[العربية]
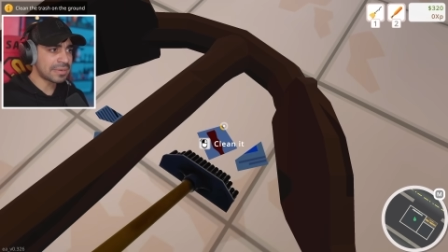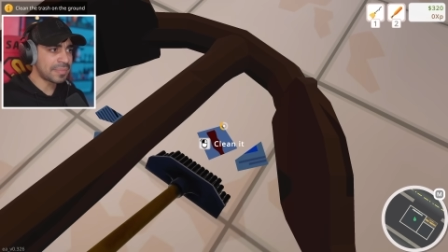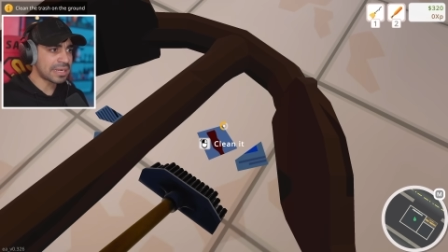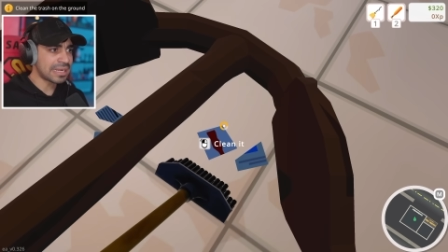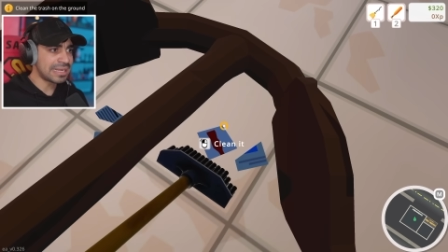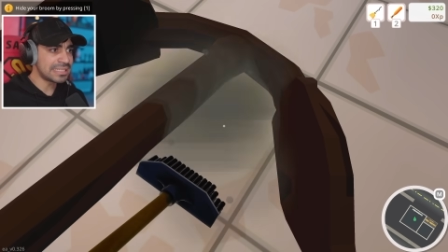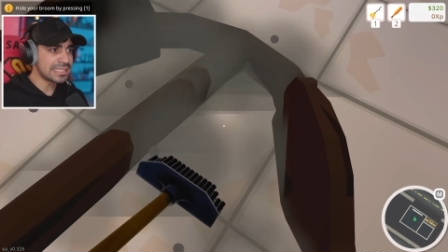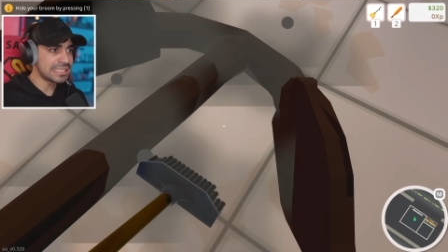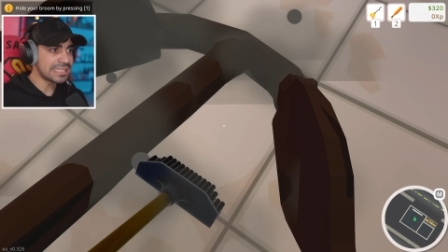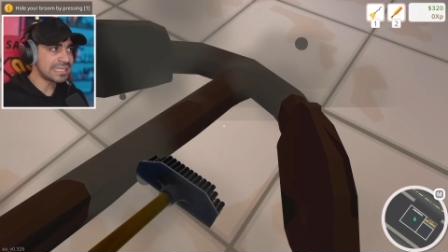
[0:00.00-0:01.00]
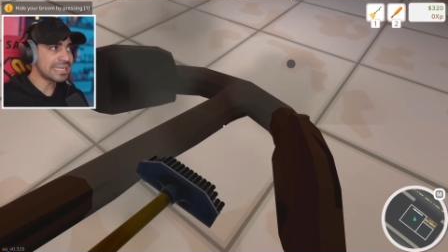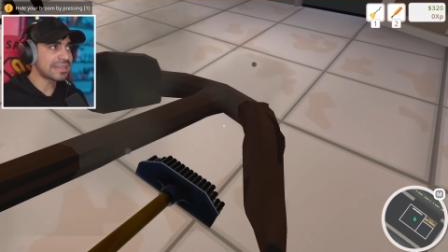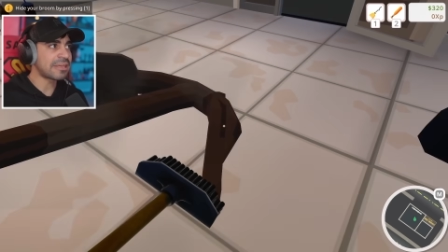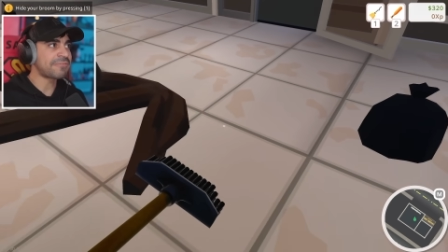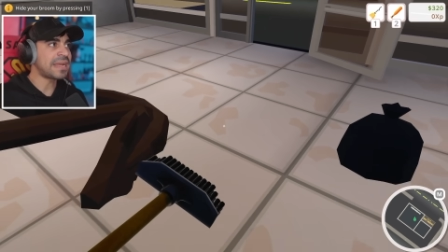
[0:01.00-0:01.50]
مكان هني
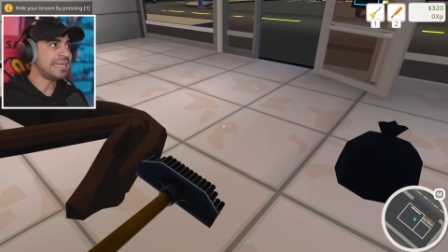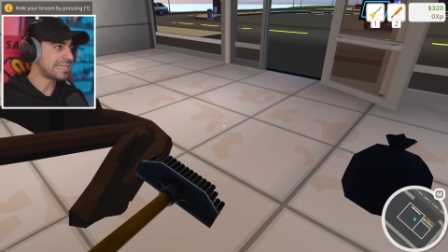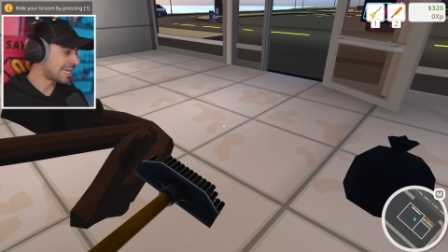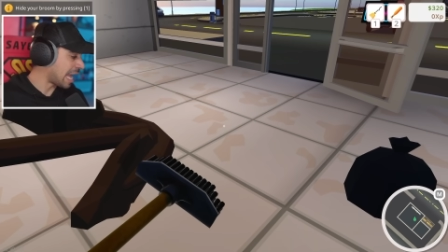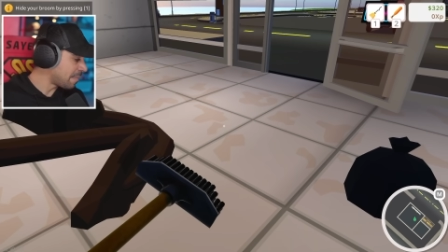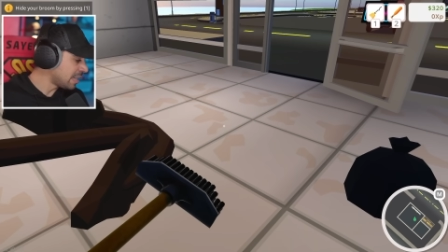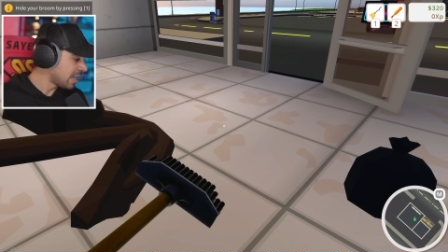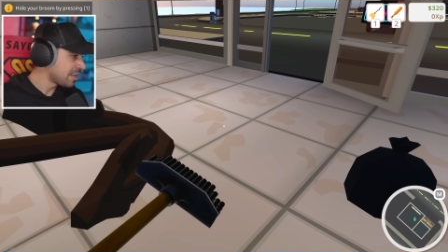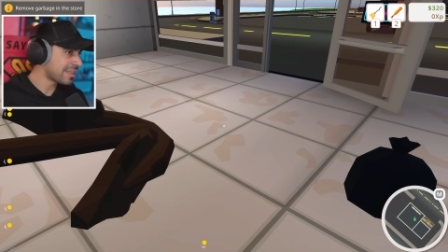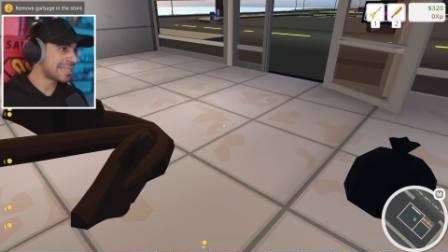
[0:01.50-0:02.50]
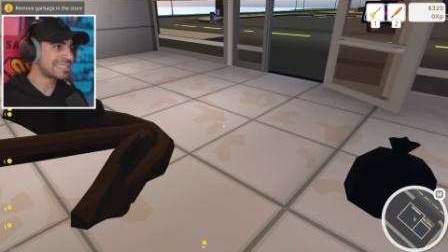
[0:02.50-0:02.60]
نظفناه الحين كامل نضغط يا